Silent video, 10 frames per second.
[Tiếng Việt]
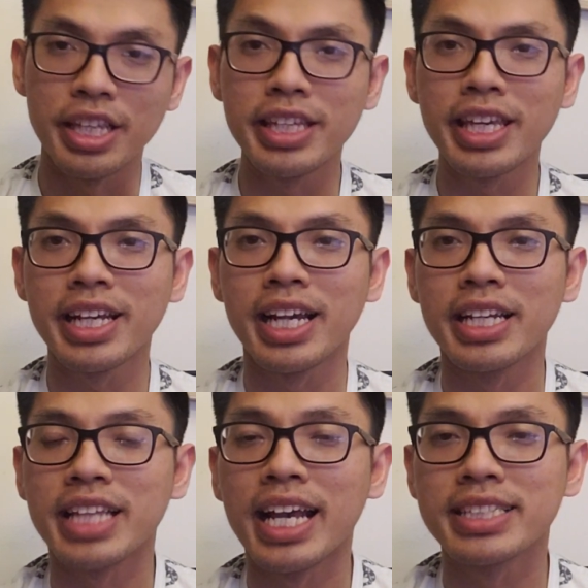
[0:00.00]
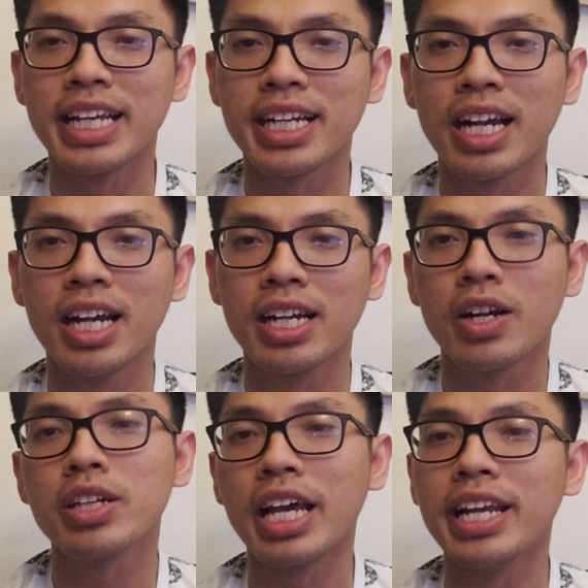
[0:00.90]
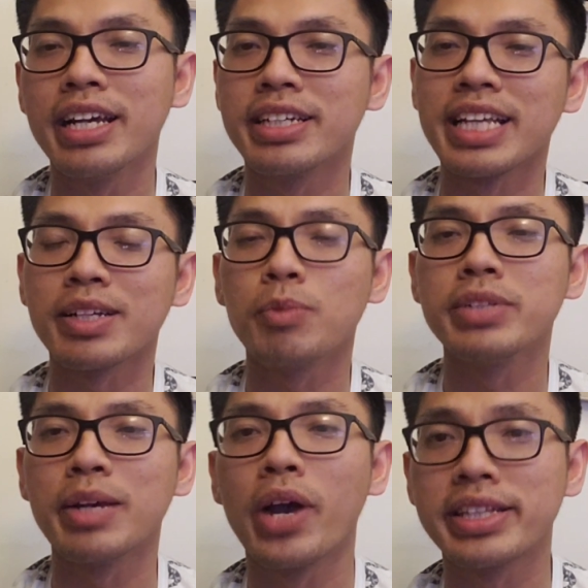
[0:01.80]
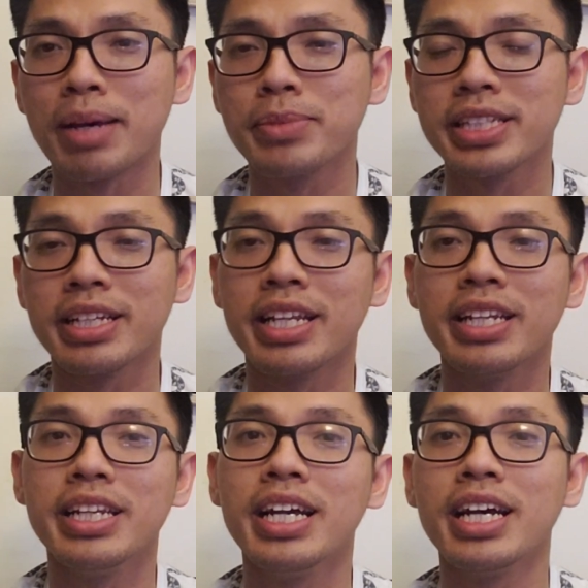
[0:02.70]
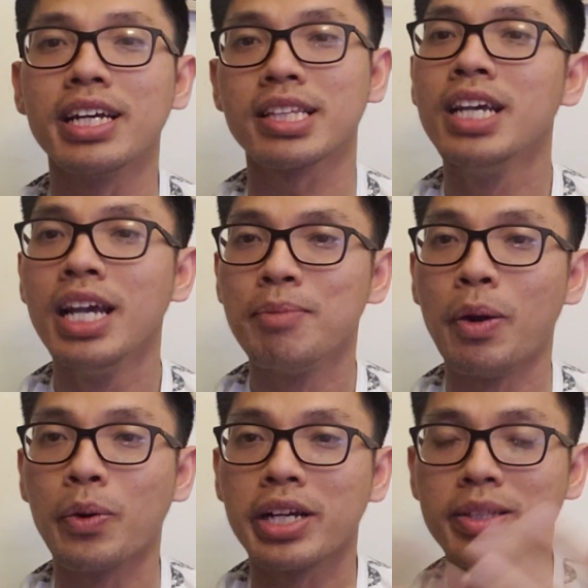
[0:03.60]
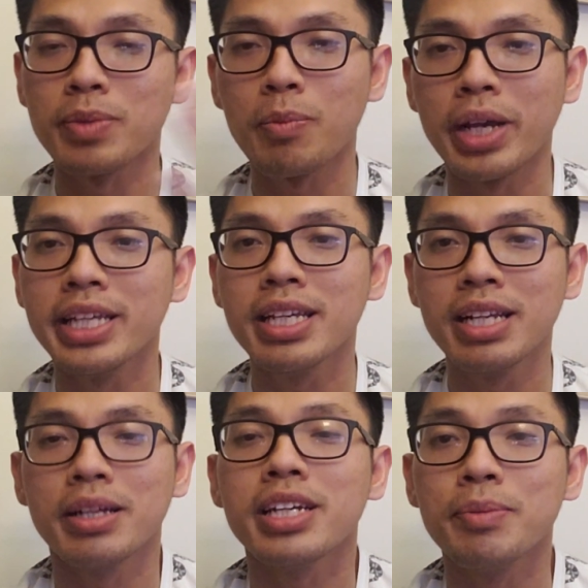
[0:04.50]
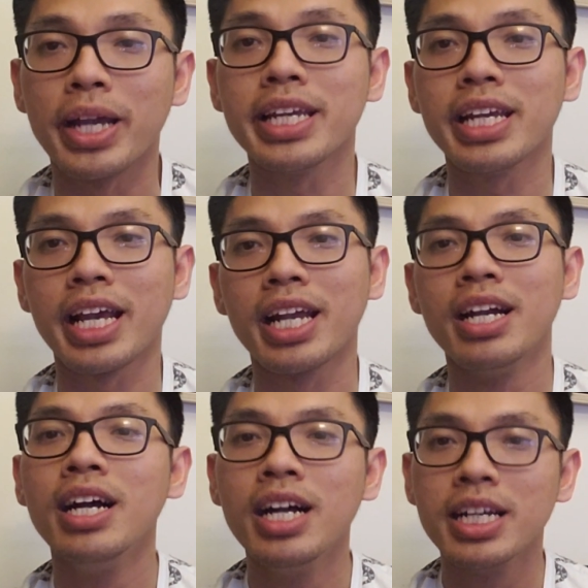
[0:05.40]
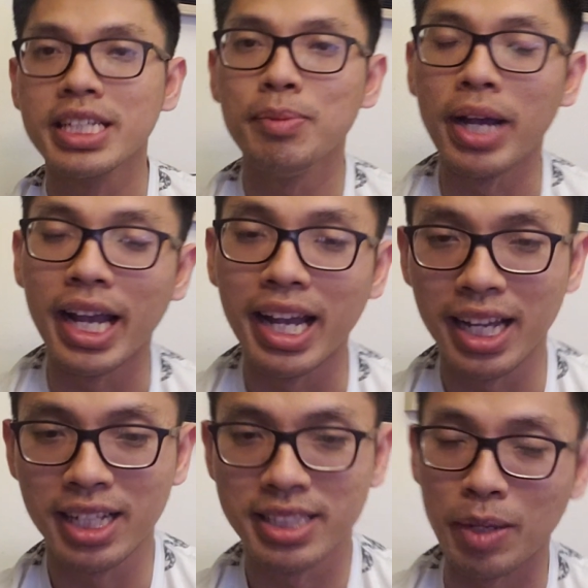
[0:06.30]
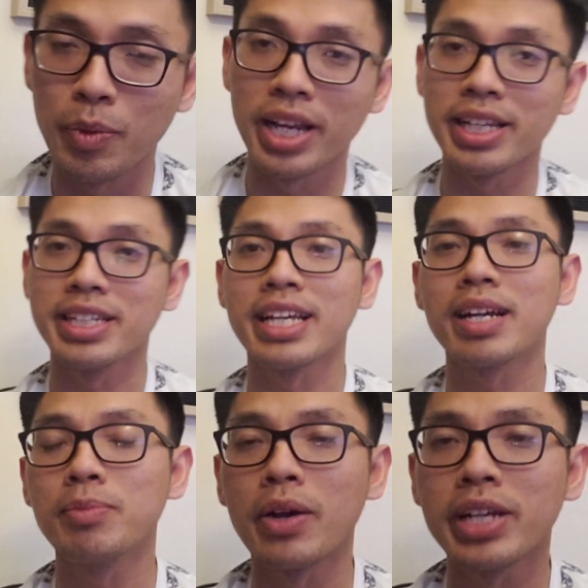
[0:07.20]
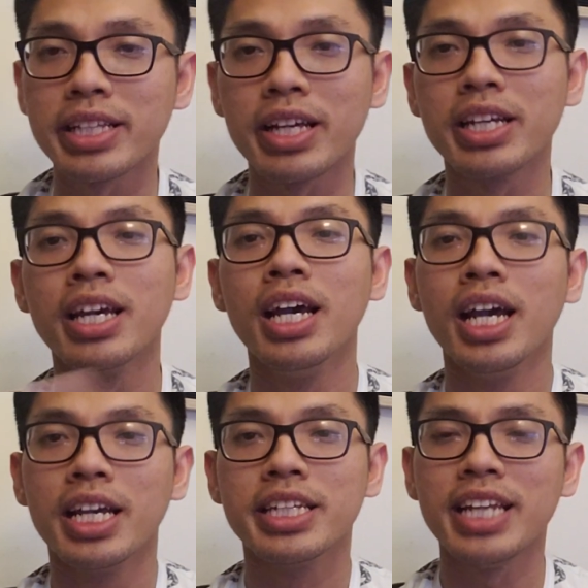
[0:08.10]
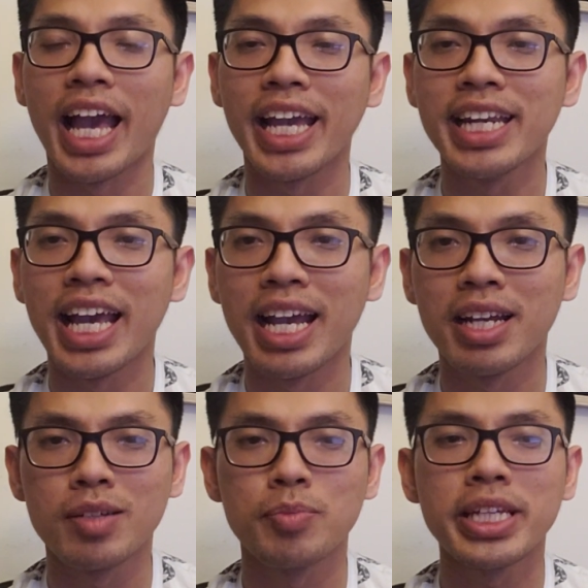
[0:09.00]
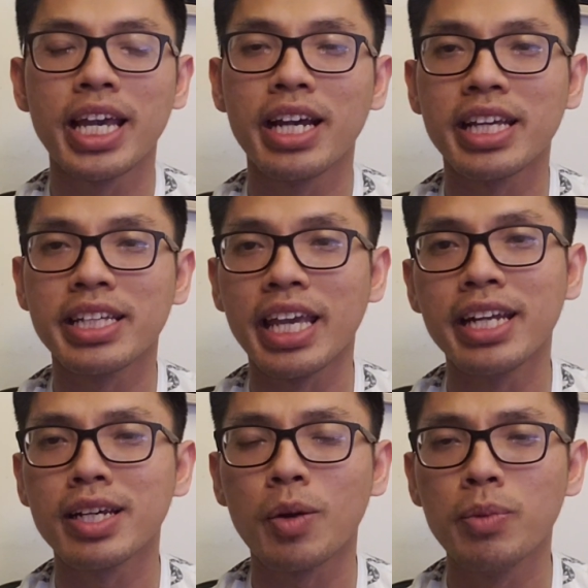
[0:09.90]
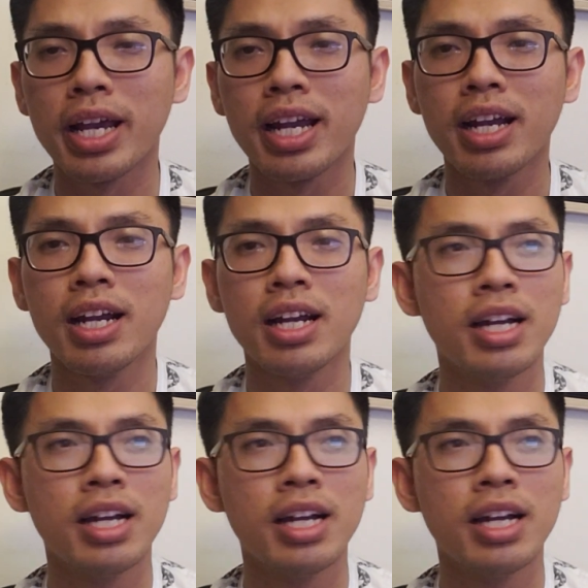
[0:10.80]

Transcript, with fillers: dĩ nhiên người ta sẽ có thể là người ta cũng sẽ quan tâm tới tình hình uh, bầu cử tổng thống Mỹ như là người Mỹ vậy đó nhưng mà chẳng qua là người ta không nói ra thôi với lại là bây giờ thì chuyện nó cũng đã